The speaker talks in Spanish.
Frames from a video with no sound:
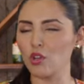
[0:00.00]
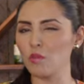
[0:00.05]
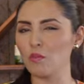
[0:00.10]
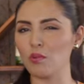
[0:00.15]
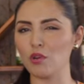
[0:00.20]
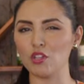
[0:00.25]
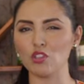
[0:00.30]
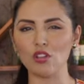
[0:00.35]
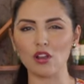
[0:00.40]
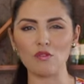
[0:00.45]
que un
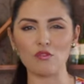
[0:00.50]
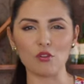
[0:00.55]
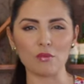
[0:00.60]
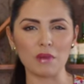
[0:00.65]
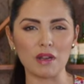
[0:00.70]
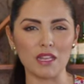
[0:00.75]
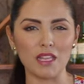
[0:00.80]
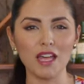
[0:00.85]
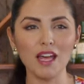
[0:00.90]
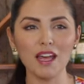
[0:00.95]
poquito la
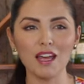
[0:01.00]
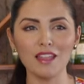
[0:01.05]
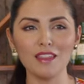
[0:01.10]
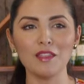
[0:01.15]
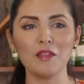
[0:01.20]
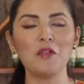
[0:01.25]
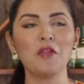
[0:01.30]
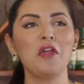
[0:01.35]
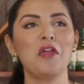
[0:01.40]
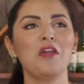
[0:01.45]
formalidad
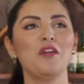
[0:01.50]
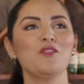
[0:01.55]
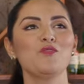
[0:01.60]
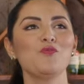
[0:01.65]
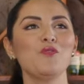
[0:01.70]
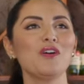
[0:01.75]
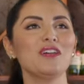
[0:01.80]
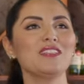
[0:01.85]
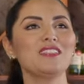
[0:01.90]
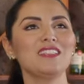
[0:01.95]

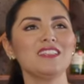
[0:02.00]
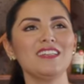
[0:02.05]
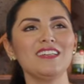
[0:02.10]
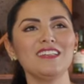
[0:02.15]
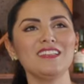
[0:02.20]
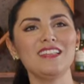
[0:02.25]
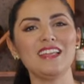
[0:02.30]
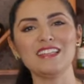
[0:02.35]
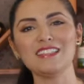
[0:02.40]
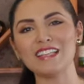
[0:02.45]
yo
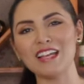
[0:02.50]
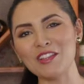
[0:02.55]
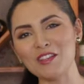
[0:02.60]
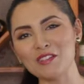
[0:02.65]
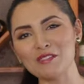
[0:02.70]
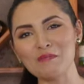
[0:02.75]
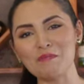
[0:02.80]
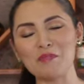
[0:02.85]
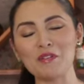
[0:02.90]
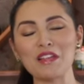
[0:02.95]
hace 10
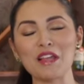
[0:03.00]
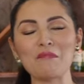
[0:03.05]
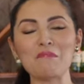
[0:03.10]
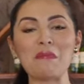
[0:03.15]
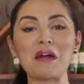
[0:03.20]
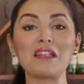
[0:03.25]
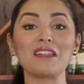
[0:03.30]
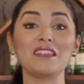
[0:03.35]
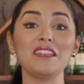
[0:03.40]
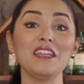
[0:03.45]
años me ponía el
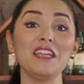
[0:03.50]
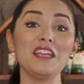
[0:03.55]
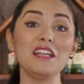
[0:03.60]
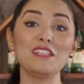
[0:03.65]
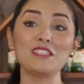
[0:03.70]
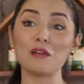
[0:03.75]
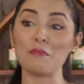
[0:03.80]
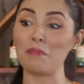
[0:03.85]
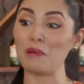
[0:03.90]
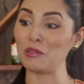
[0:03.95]
mandil,
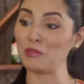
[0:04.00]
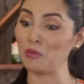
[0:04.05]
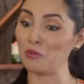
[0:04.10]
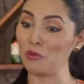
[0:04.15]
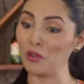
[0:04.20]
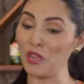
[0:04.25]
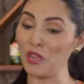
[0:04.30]
zapato